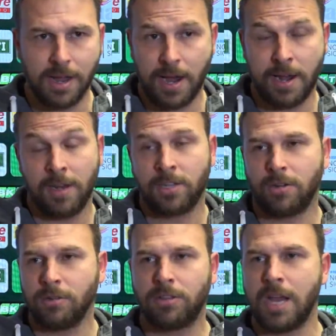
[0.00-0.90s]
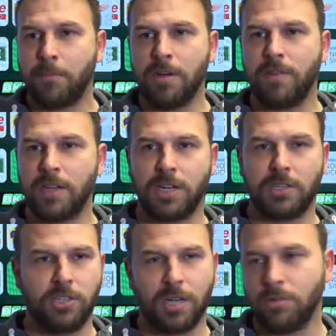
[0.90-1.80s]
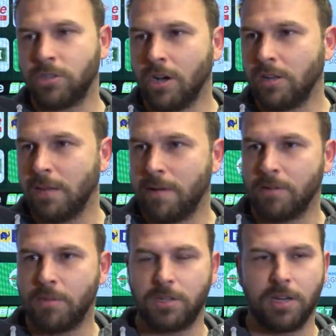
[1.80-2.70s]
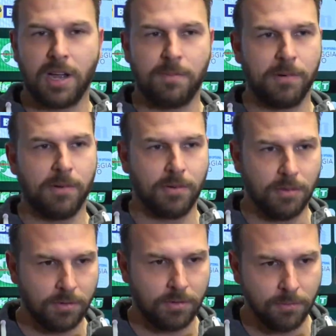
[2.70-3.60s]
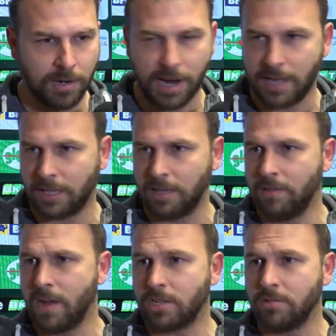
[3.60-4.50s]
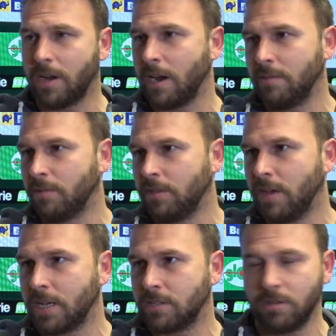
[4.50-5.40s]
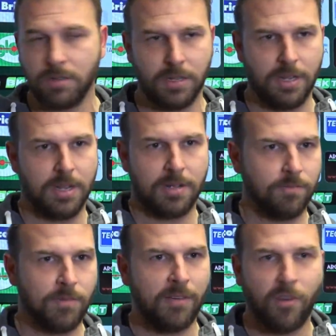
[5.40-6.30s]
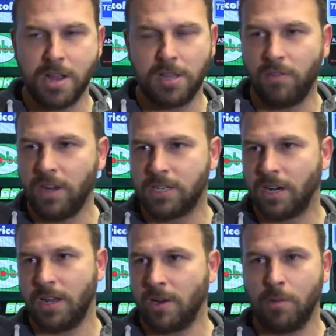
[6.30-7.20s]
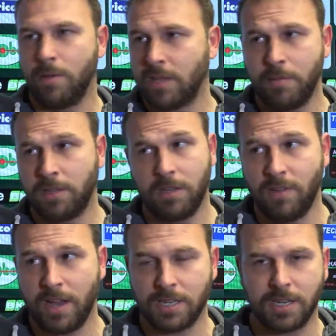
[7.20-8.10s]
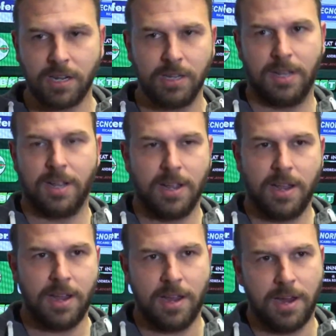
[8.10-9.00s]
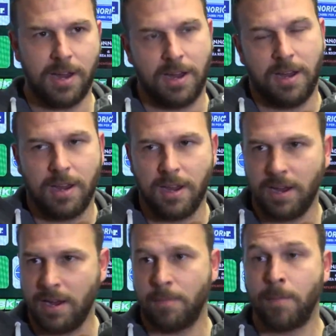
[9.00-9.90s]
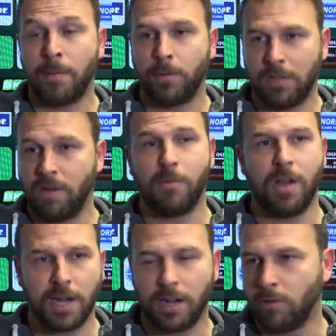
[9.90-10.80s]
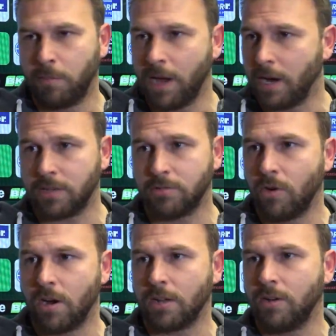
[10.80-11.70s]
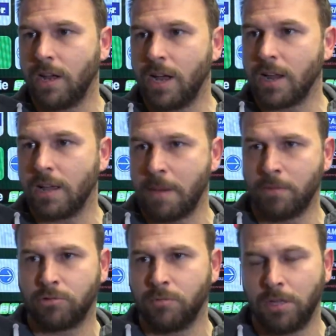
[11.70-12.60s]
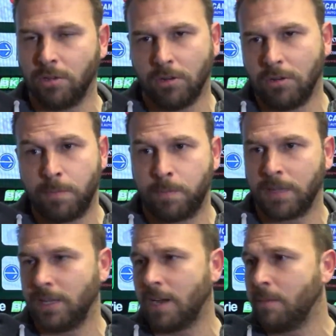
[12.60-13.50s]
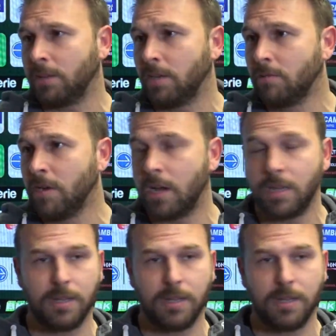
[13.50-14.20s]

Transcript: Eh, nel secondo tempo invece ci siamo sciolti, abbiamo messo in campo un carattere diverso, un animo diverso, una voglia di vincere completamente diversa eh, potevamo anche raddoppiare su un gol regolare, abbiamo subito praticamente nulla